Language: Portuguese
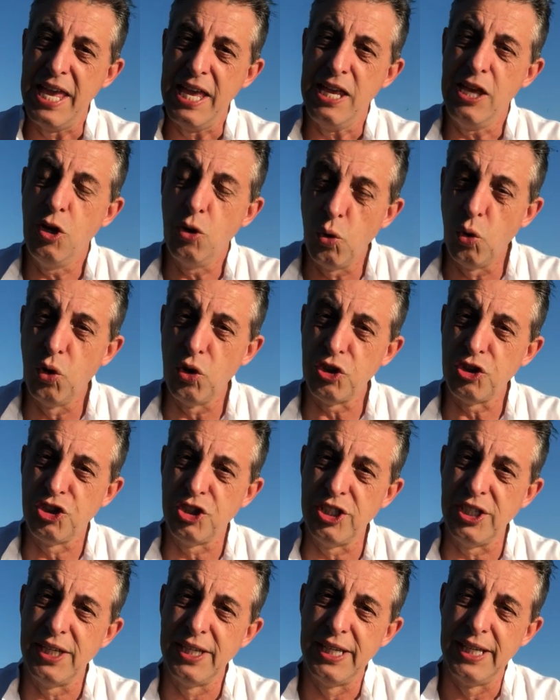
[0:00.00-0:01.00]
E
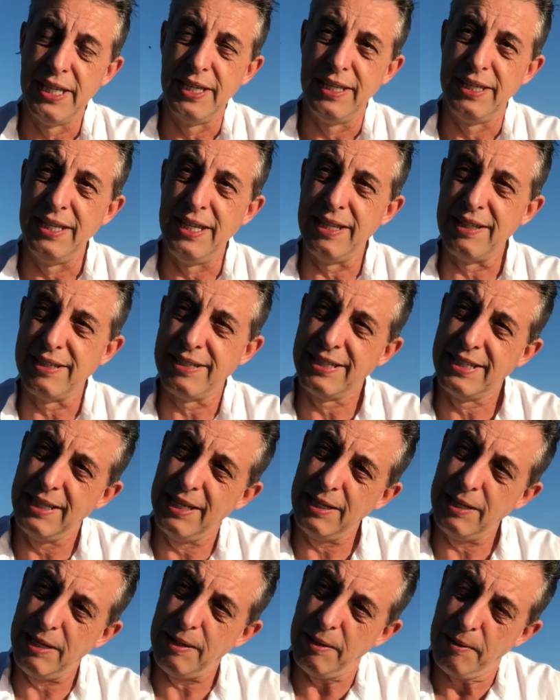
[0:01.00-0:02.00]
hoje,
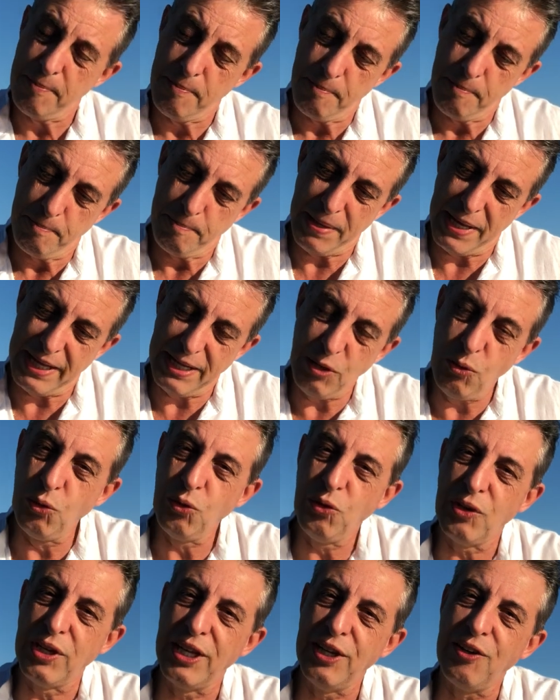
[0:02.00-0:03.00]
nesse
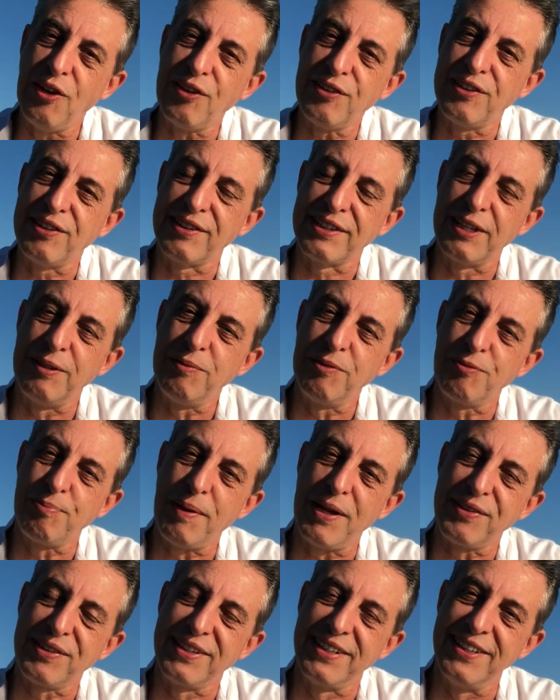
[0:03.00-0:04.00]
período que nós estamos
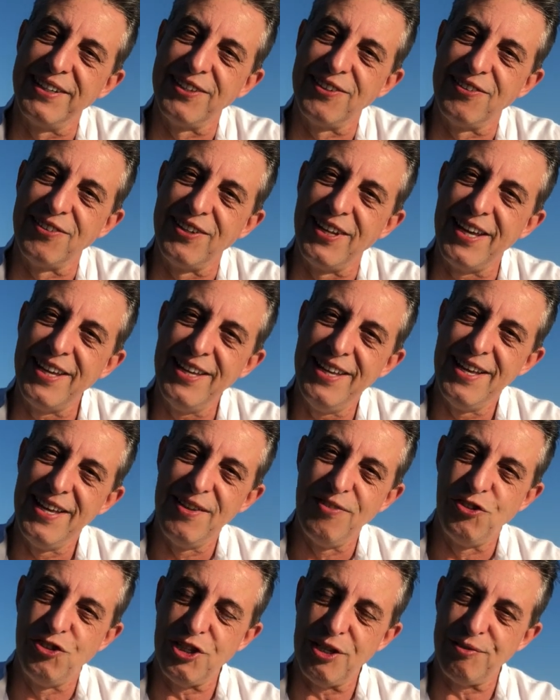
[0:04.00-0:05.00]
passando, né?
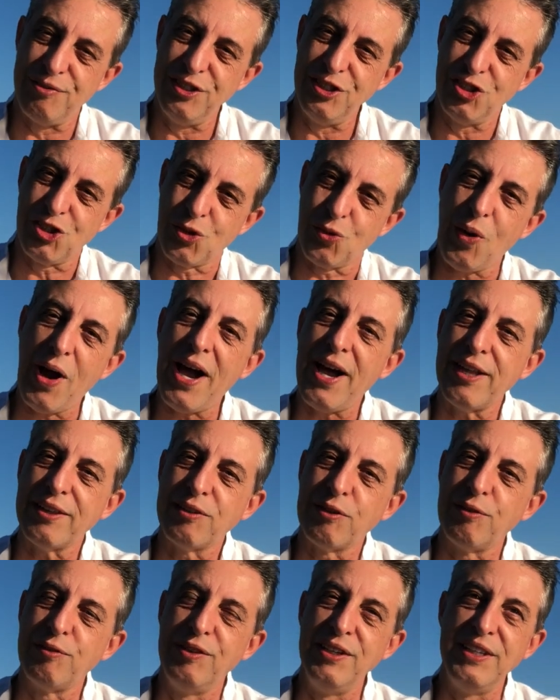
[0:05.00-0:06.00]
Dia
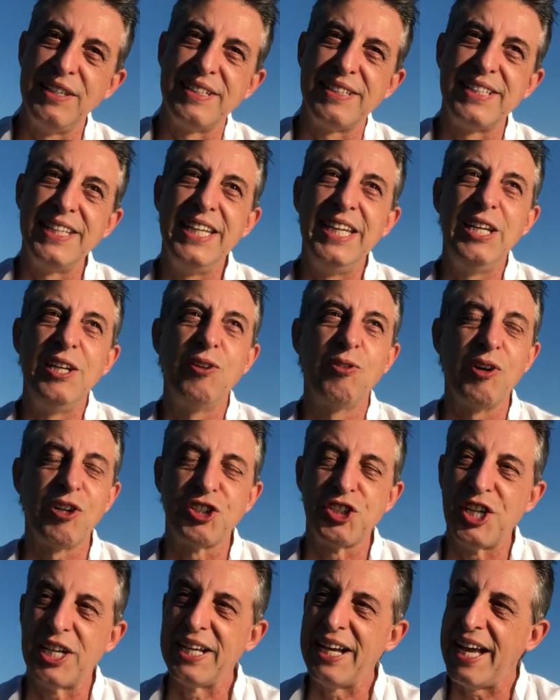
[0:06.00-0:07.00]
24, 25, a
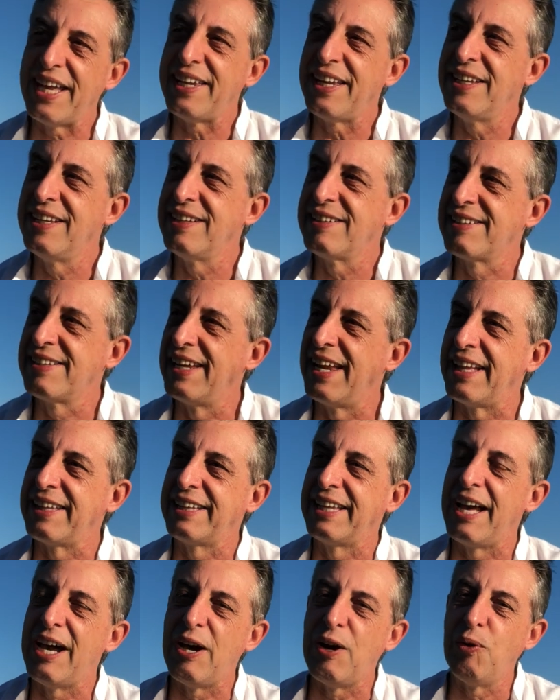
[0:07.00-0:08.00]
chegada desse
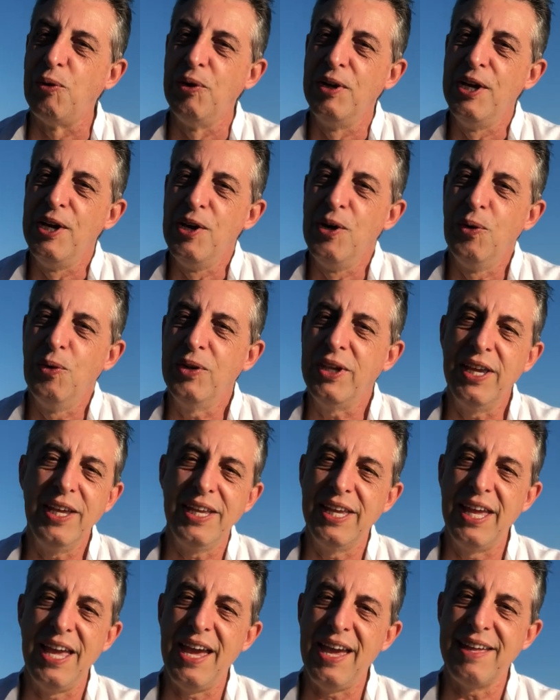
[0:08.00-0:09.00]
Natal. O que,
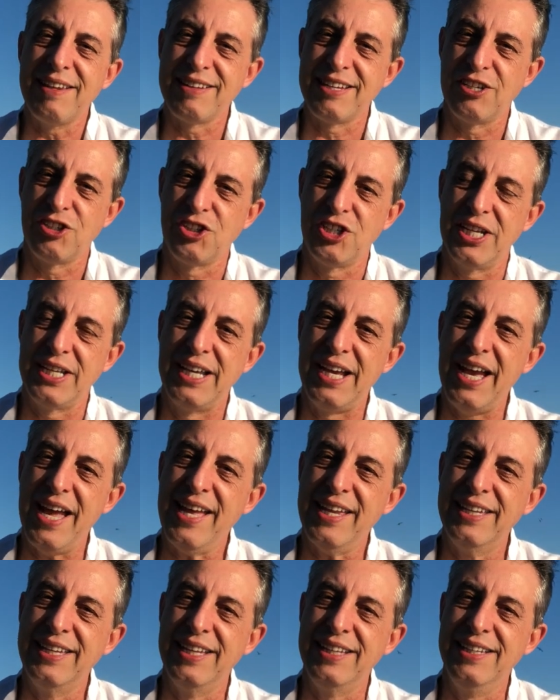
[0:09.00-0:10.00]
que é essa
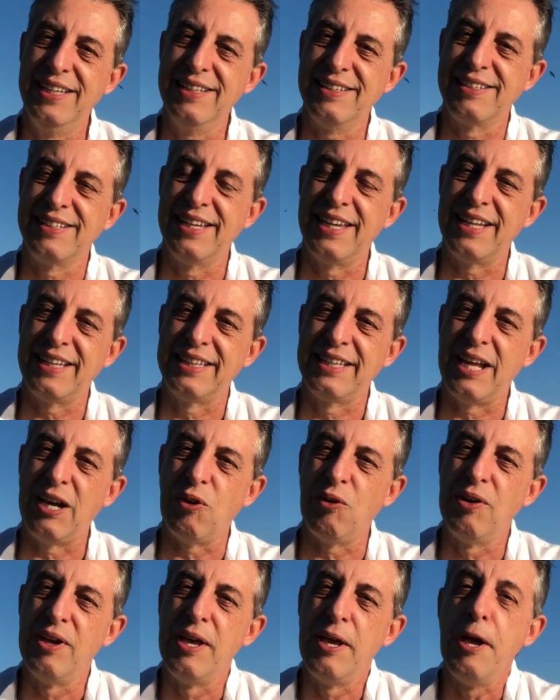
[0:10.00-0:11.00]
chegada desse Natal?